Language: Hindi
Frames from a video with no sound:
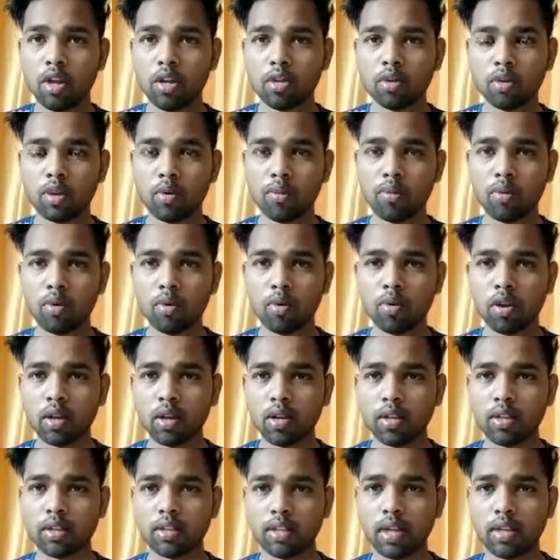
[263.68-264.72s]
सब लोगों
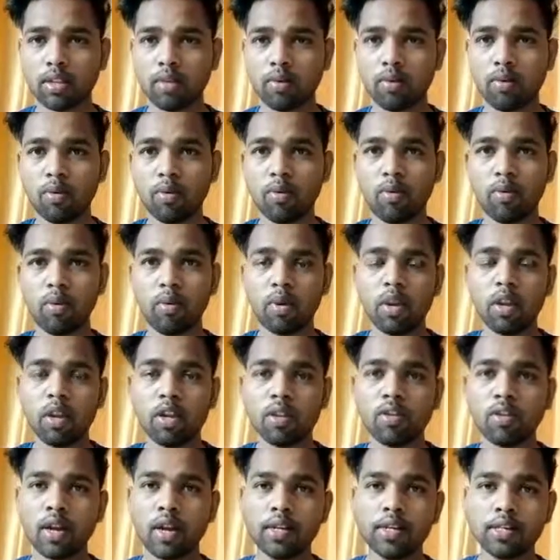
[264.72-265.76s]
के साथ वो हो
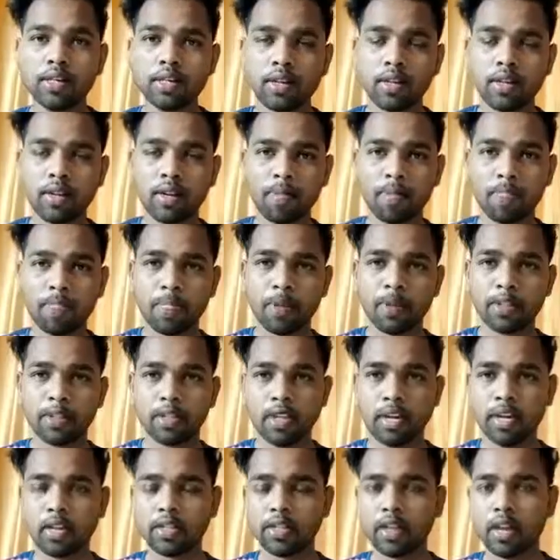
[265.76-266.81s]
तो गाइस
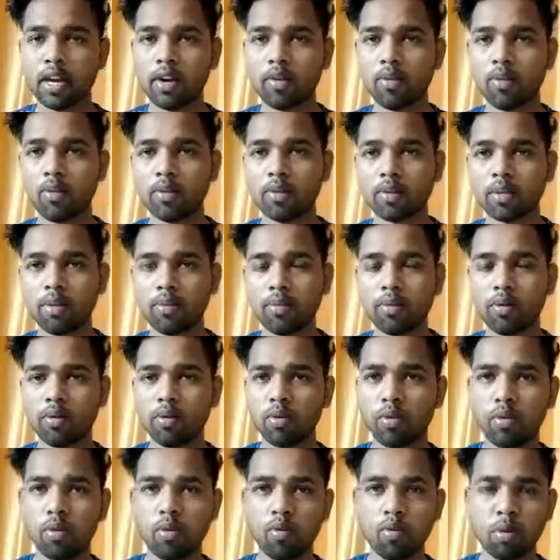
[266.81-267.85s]
शेयर हो सब
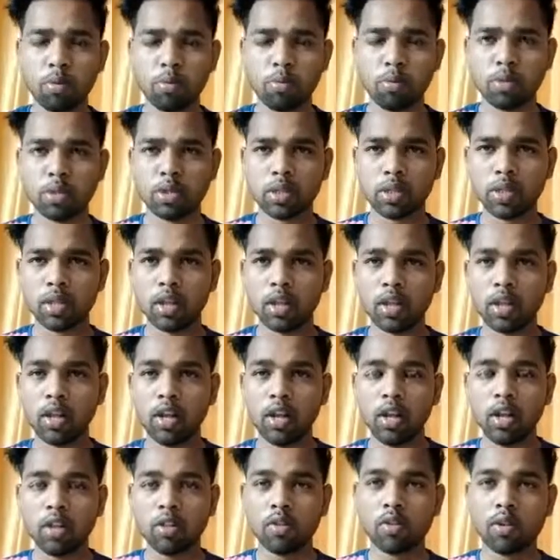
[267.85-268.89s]
लोगों को वो पोस्ट दिखे
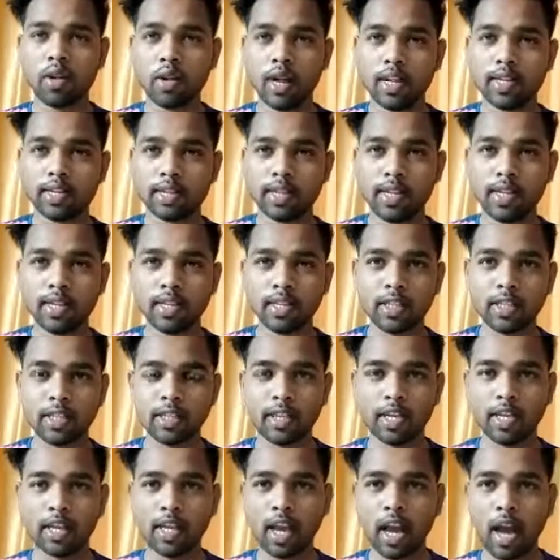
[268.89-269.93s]
तो गाइस एक चीज़
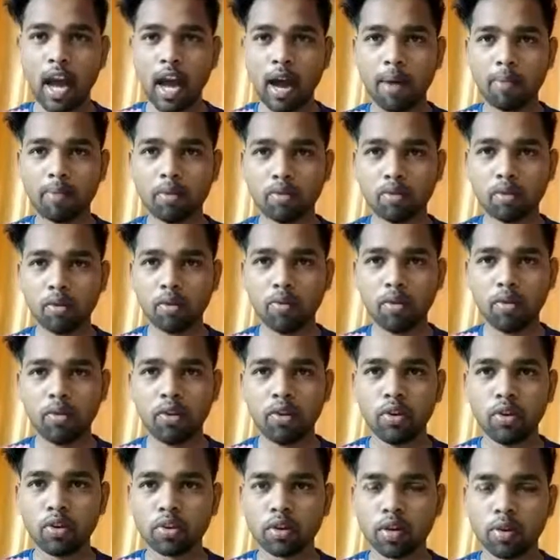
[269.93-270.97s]
है कि आप जो भी
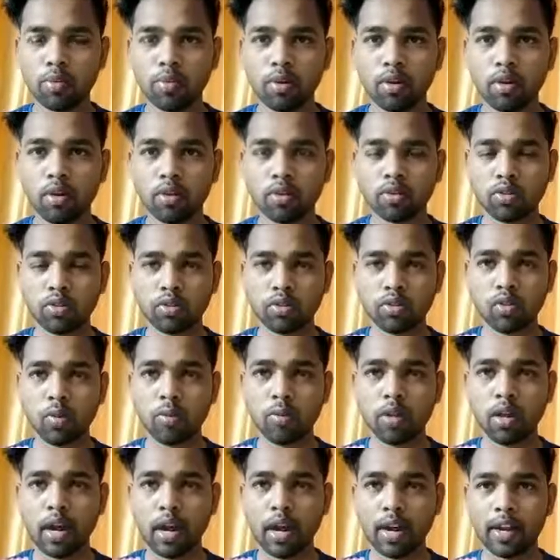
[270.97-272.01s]
वीडियो जो
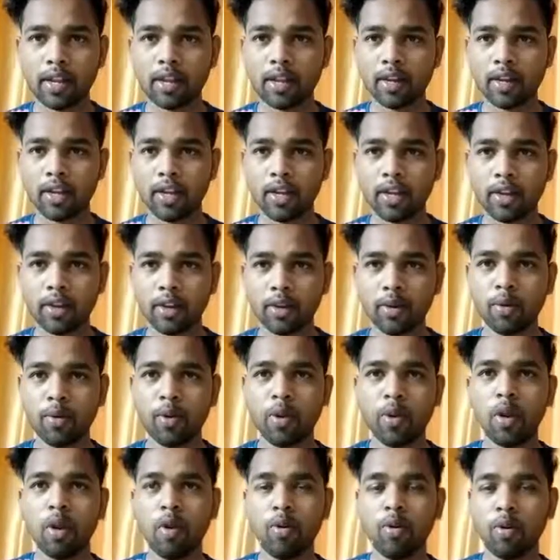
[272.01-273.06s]
भी आर्टिकल लिख रहे हो
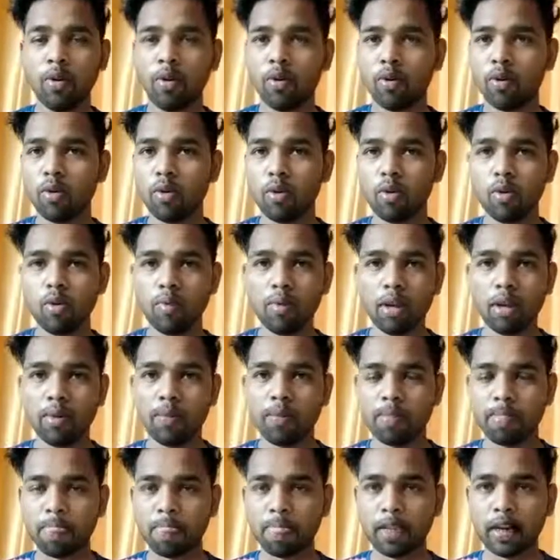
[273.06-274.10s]
वो लोगों को
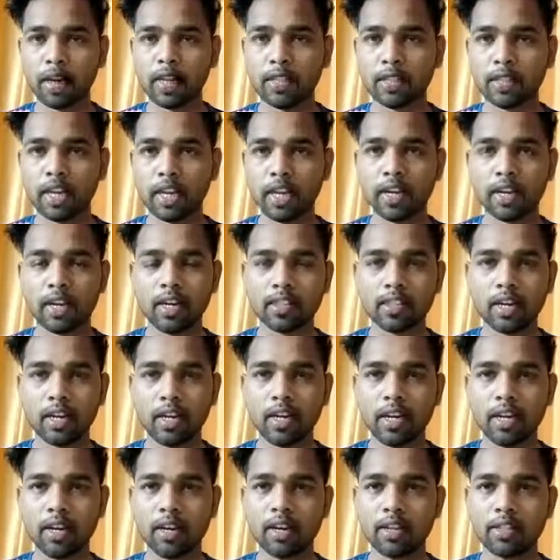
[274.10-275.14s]
मतलब अच्छा लगना
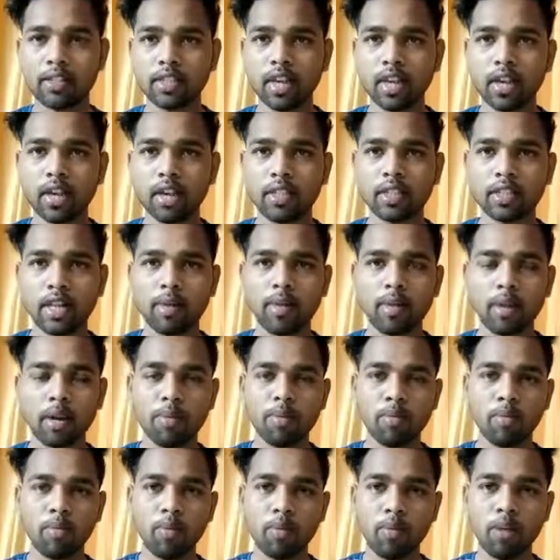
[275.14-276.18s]
चाहिए अच्छा लगना चाहिए
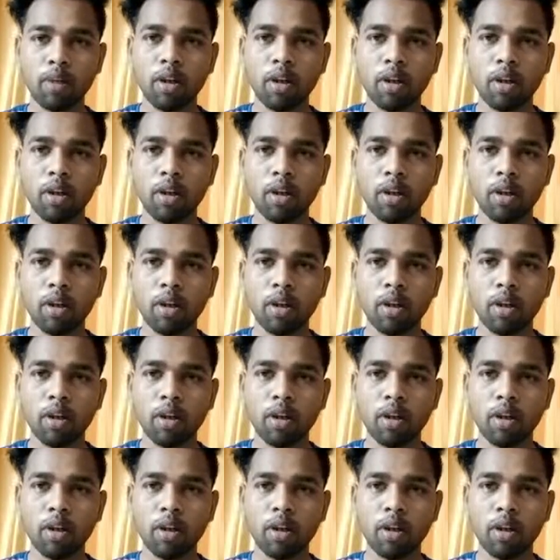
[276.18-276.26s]
मतलब वो